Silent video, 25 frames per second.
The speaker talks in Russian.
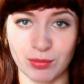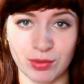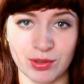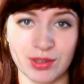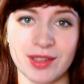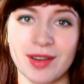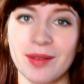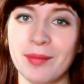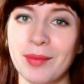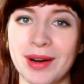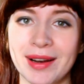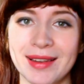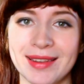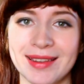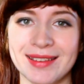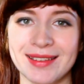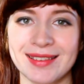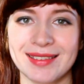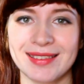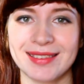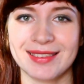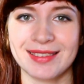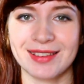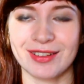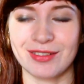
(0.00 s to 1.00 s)
будет
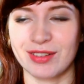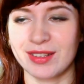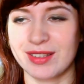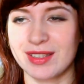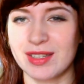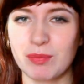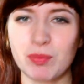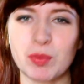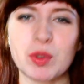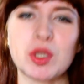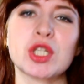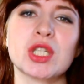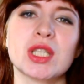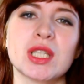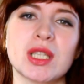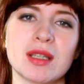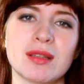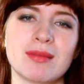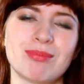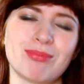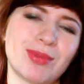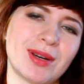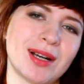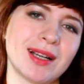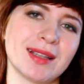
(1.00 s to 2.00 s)
нормально, такой
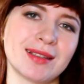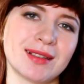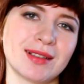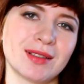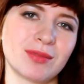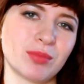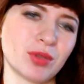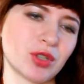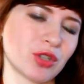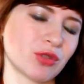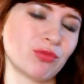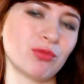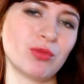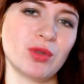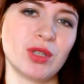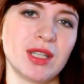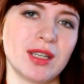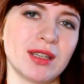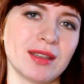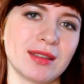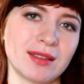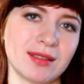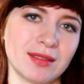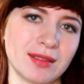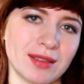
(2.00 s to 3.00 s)
типичный панк, почему
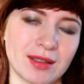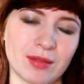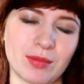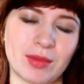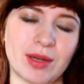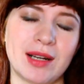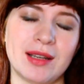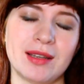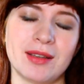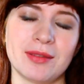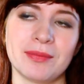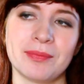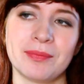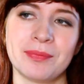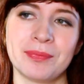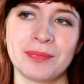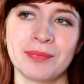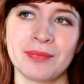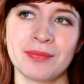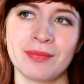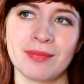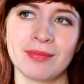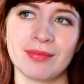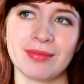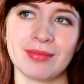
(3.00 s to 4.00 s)
нет, нормально,
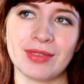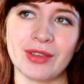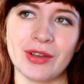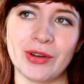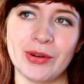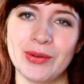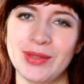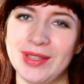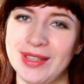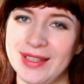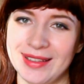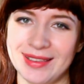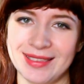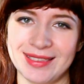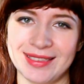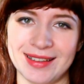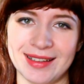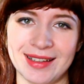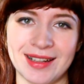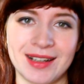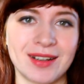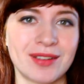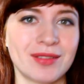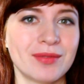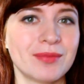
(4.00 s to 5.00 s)
Да нет,
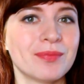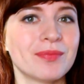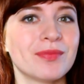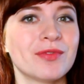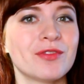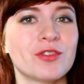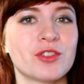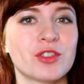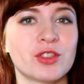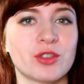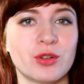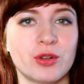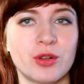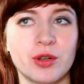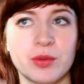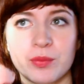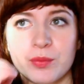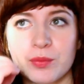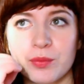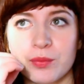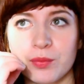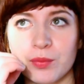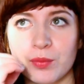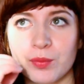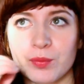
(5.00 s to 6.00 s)
там все
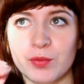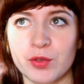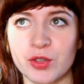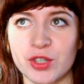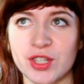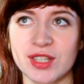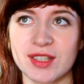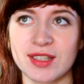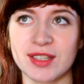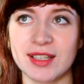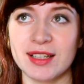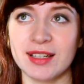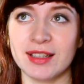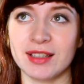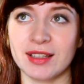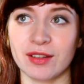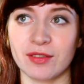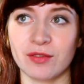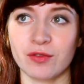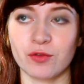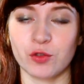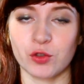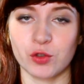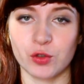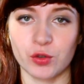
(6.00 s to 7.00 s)
стильно,
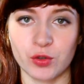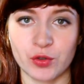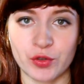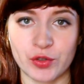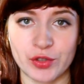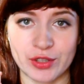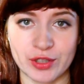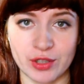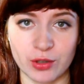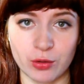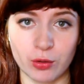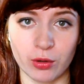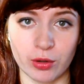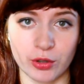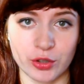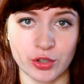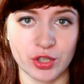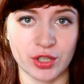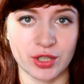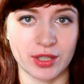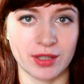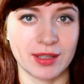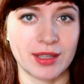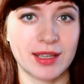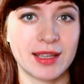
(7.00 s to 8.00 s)
все с
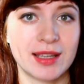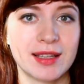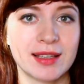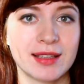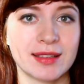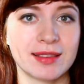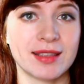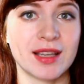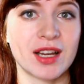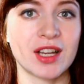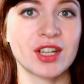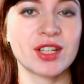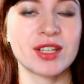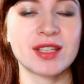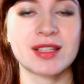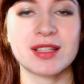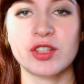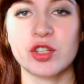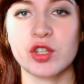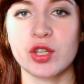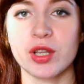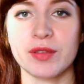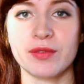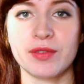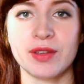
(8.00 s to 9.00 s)
иголочки, даже если
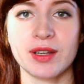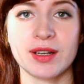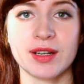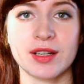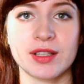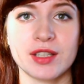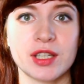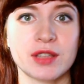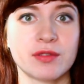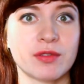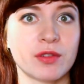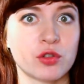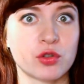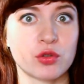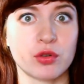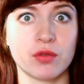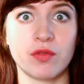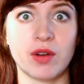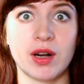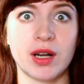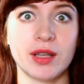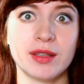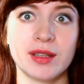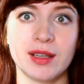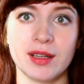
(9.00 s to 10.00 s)
человек одет во все
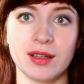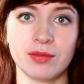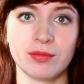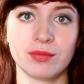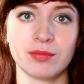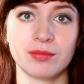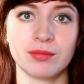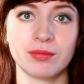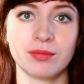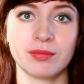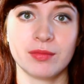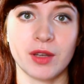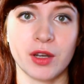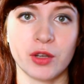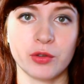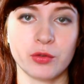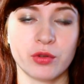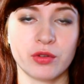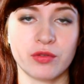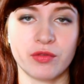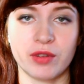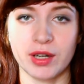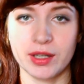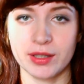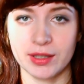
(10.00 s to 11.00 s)
рваное,
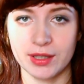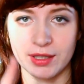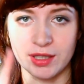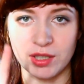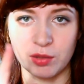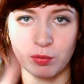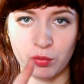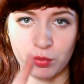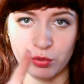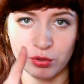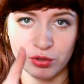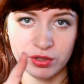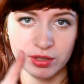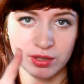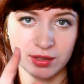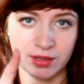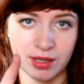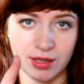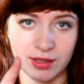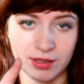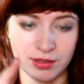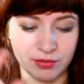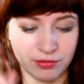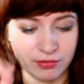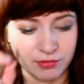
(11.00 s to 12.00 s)
оно рваное не просто
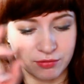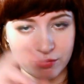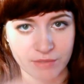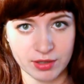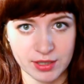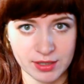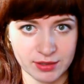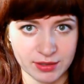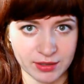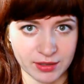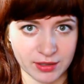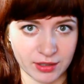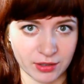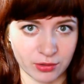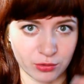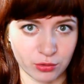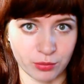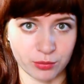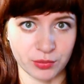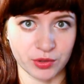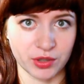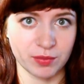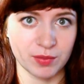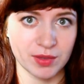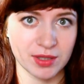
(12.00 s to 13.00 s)
так в разных
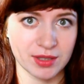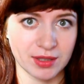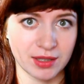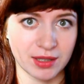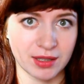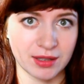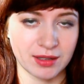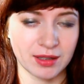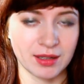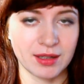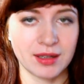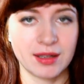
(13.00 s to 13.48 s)
рандомных местах.